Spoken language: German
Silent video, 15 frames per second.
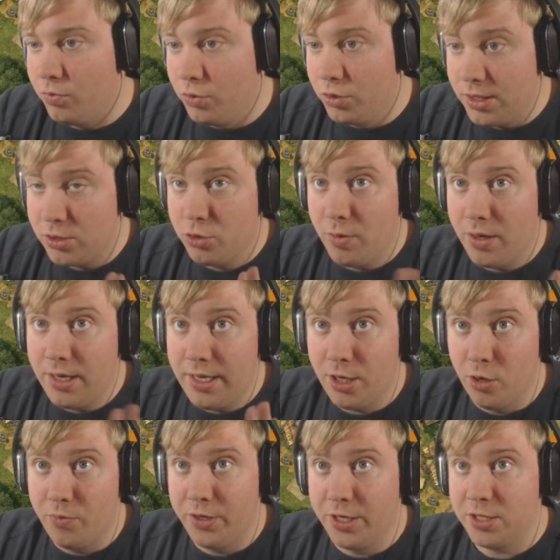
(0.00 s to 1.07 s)
Wir müssen uns also
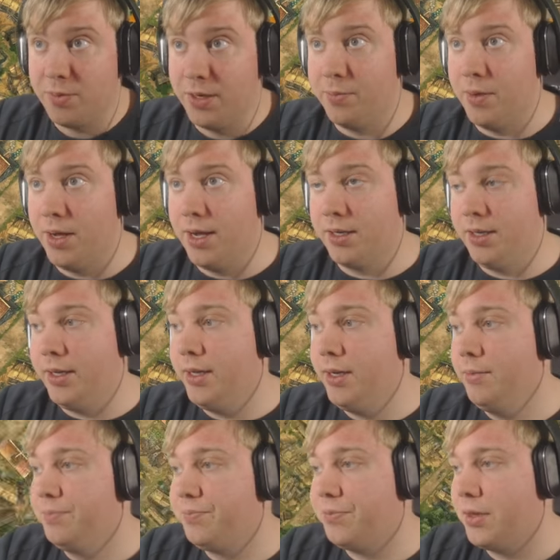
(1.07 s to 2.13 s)
überlegen, ob wir das bald mal
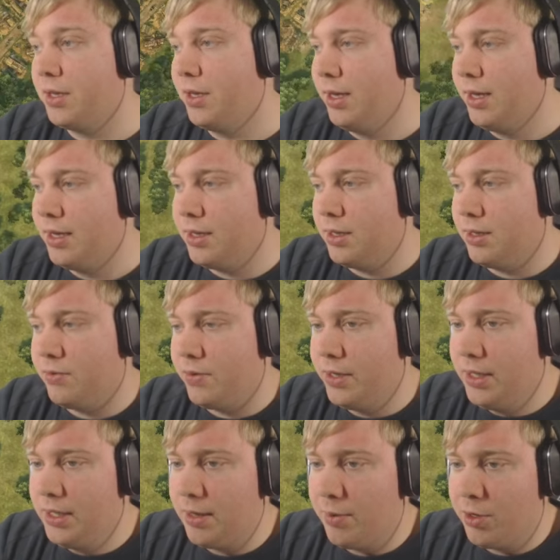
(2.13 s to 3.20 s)
angehen.
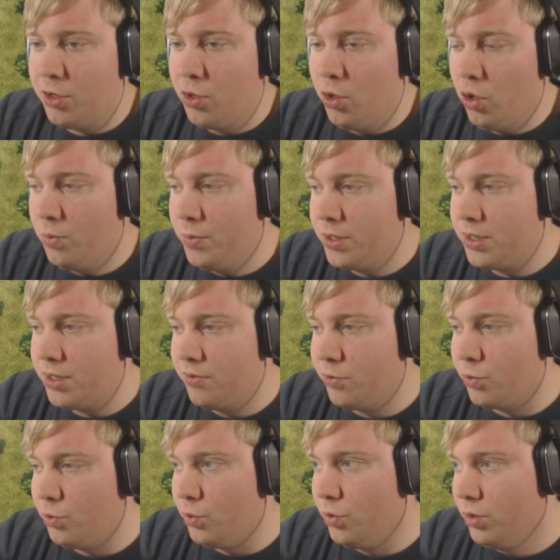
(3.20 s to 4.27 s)
Finde ich aber noch ein bisschen
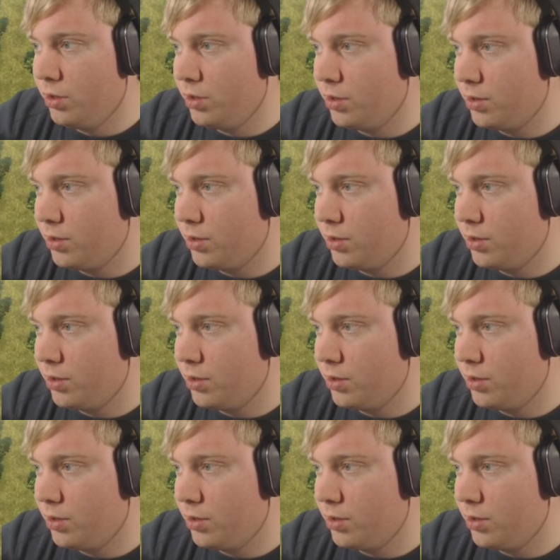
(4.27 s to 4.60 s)
früh.